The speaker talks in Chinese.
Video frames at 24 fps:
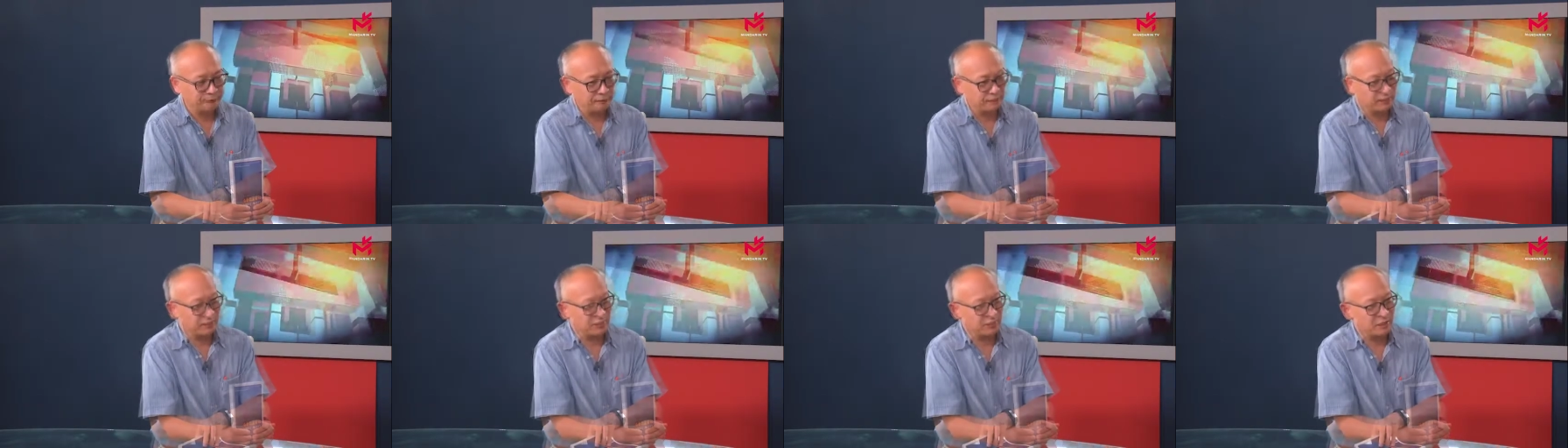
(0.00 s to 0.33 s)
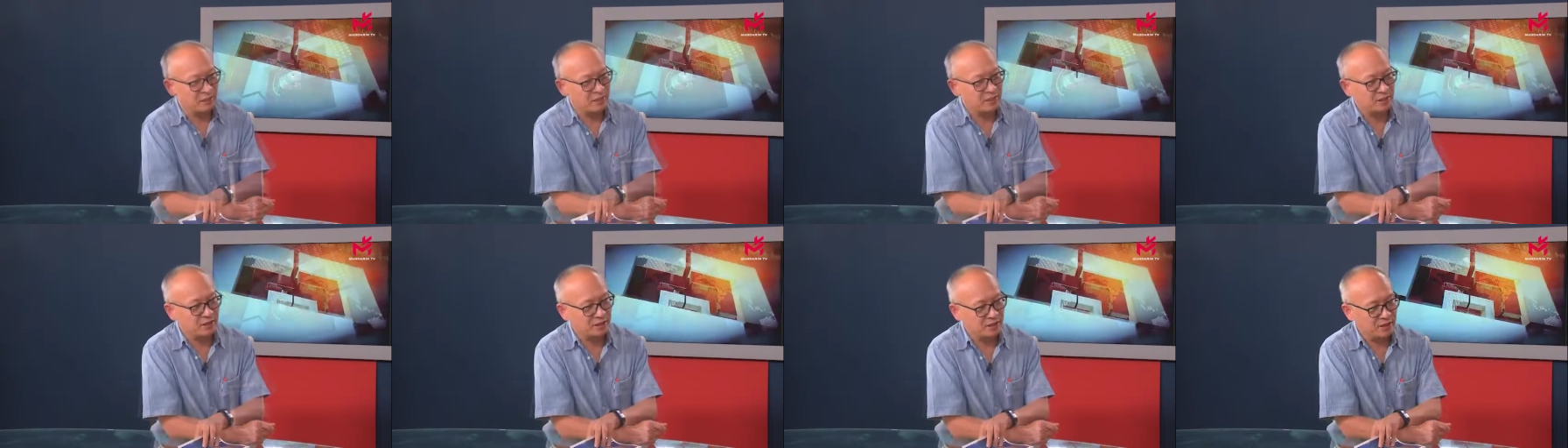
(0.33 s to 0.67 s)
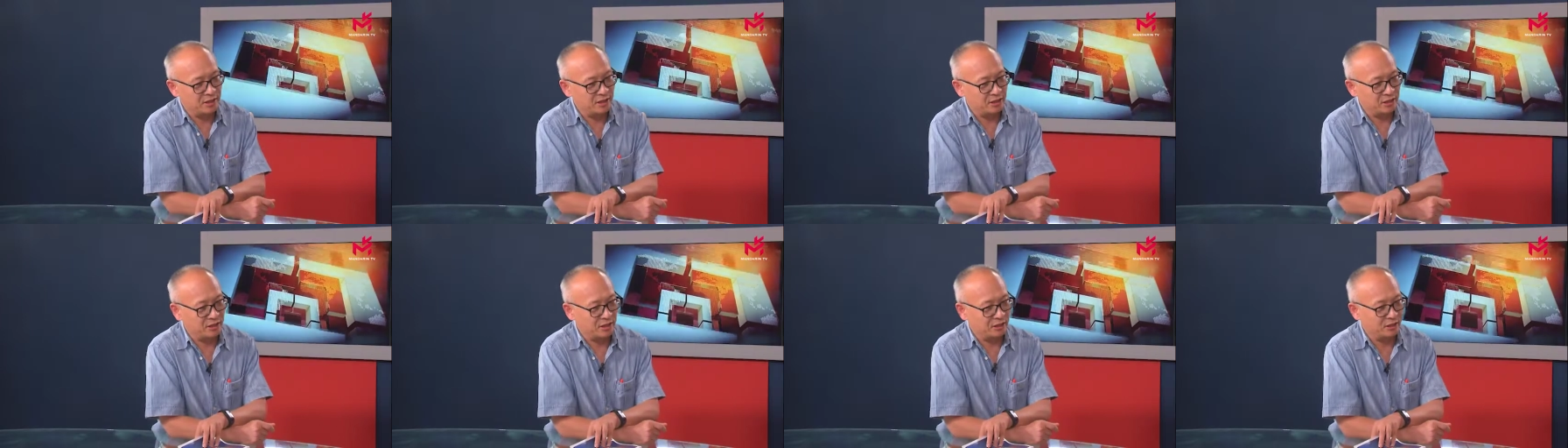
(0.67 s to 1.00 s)
跟那个
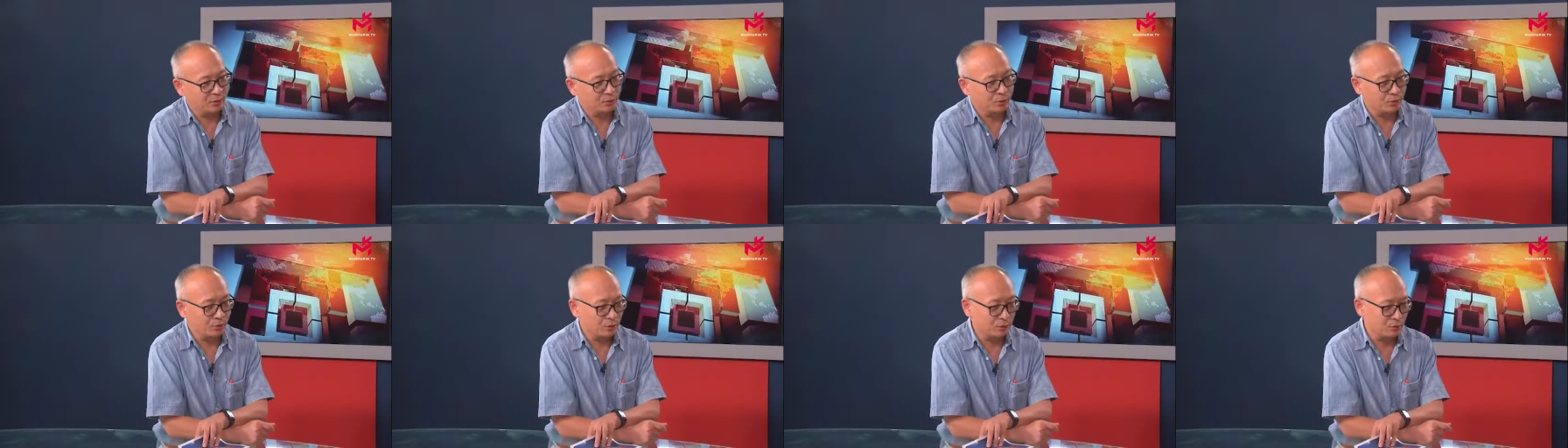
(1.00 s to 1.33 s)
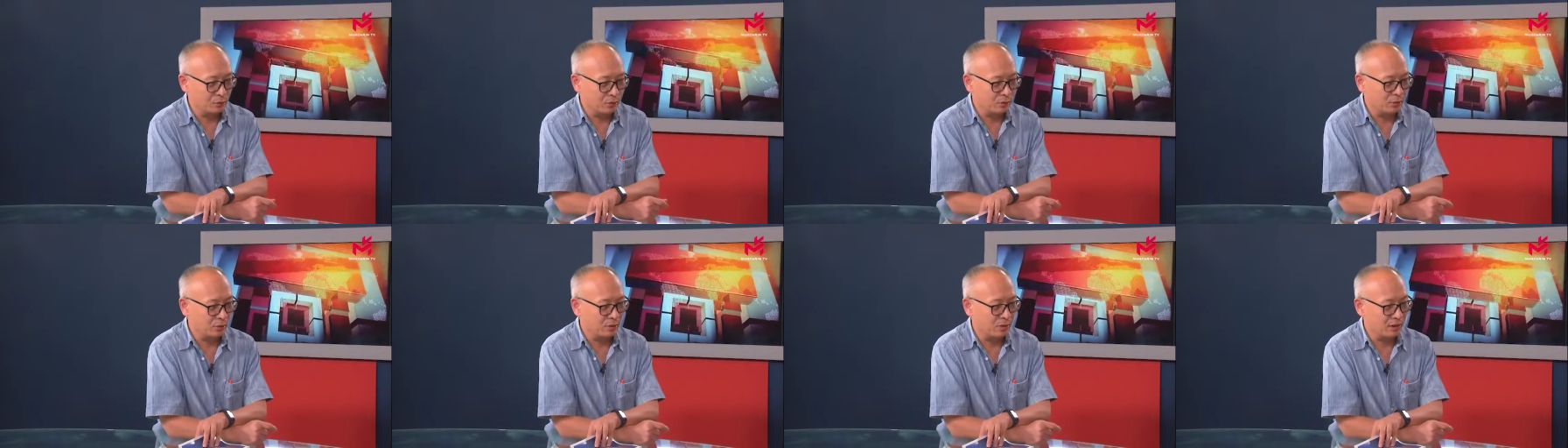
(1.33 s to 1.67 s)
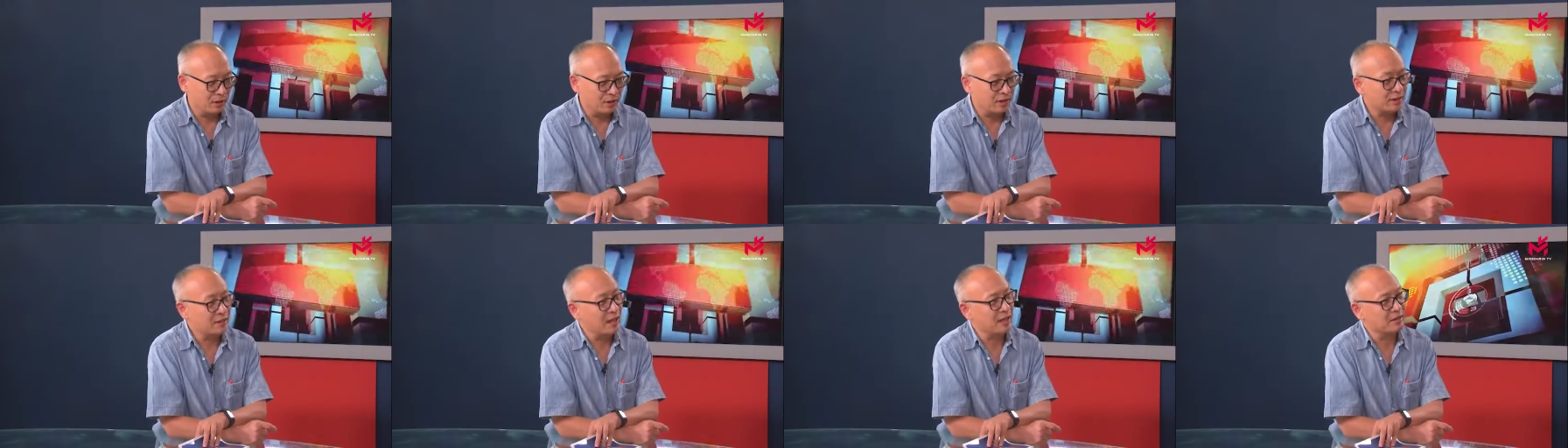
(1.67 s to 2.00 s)
记者呢，我就说我
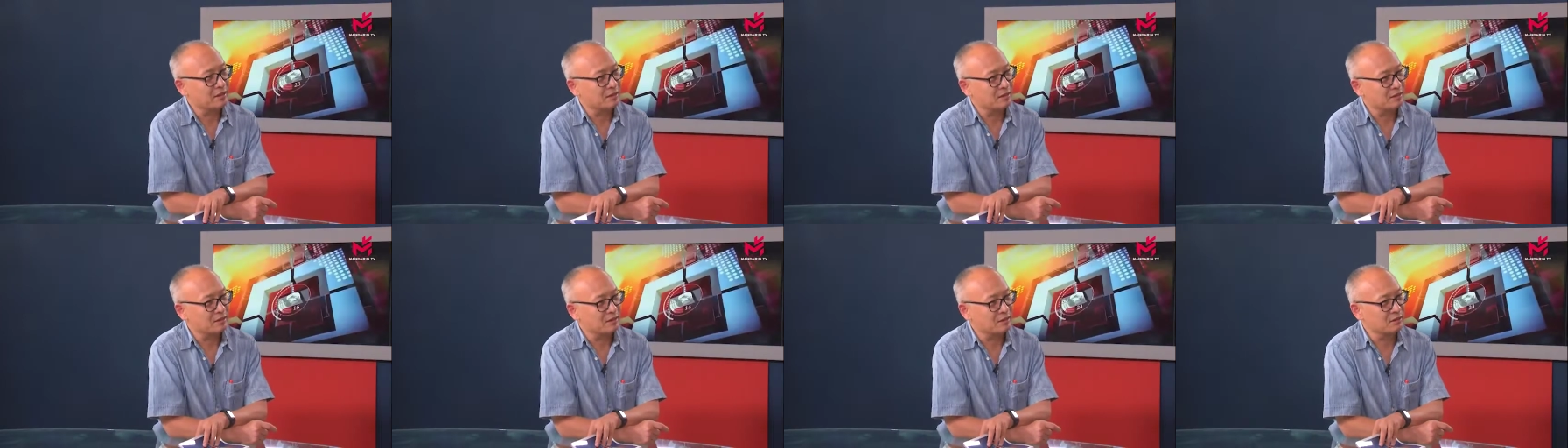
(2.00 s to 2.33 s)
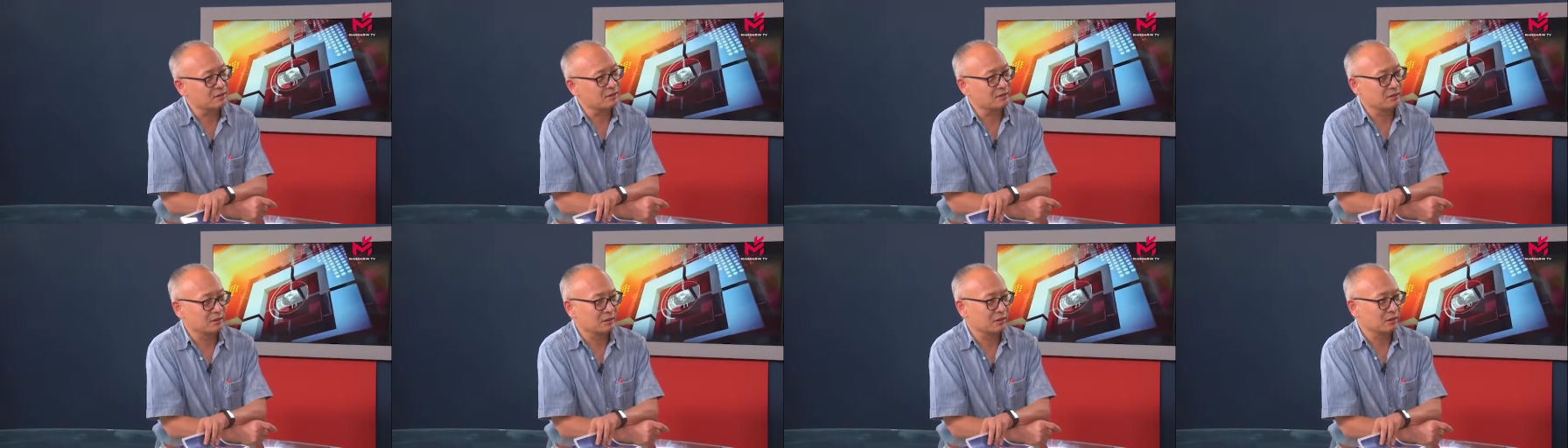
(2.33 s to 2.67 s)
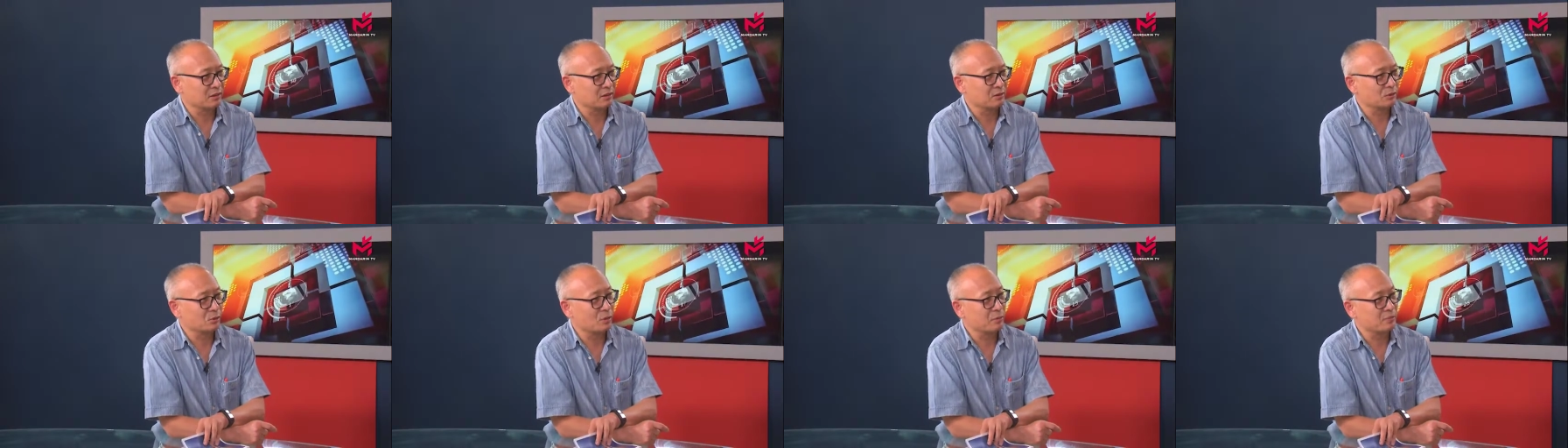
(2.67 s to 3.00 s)
很感激这
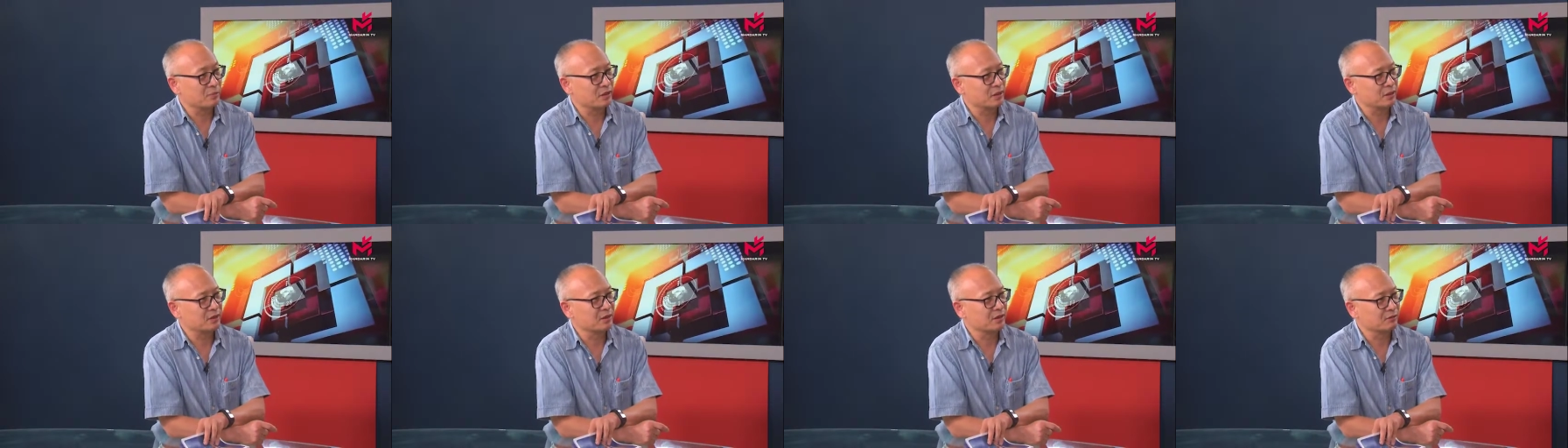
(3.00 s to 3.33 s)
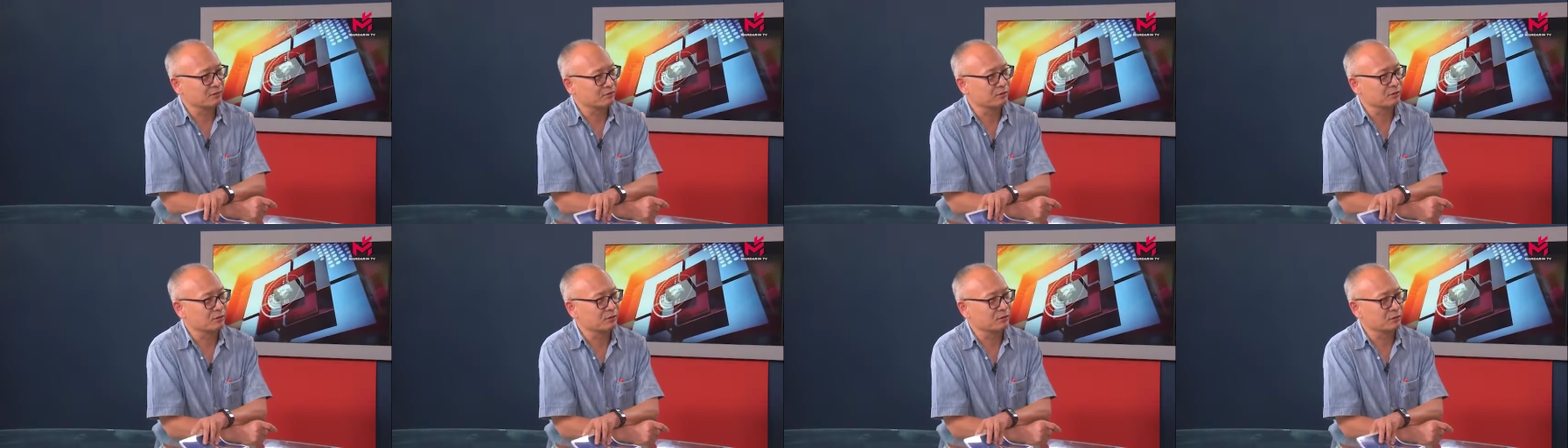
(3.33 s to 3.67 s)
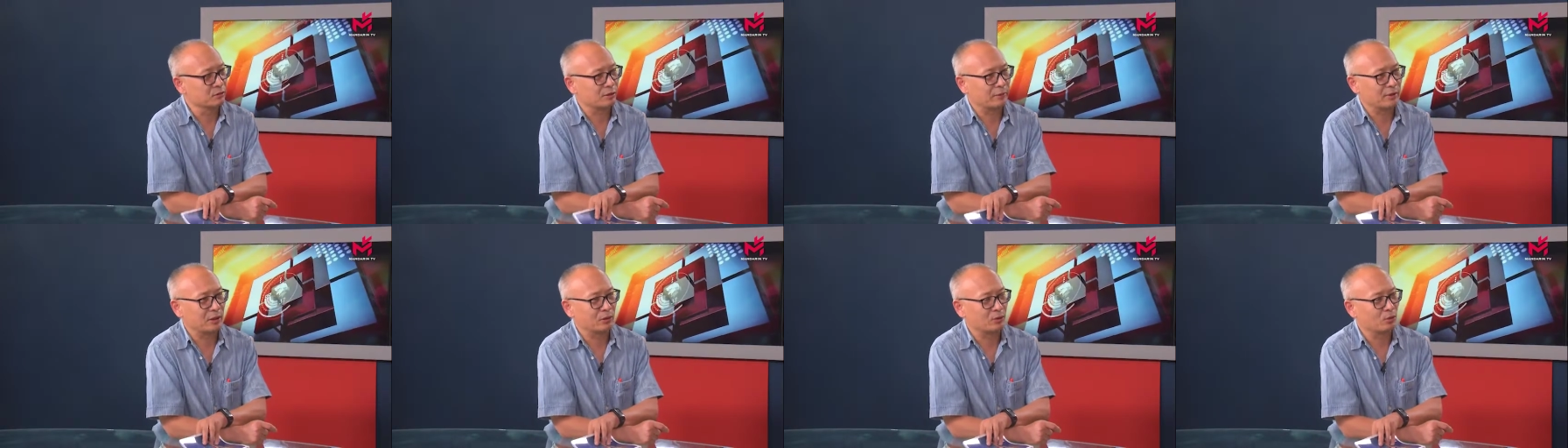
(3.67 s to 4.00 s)
个我们的政府，对吧？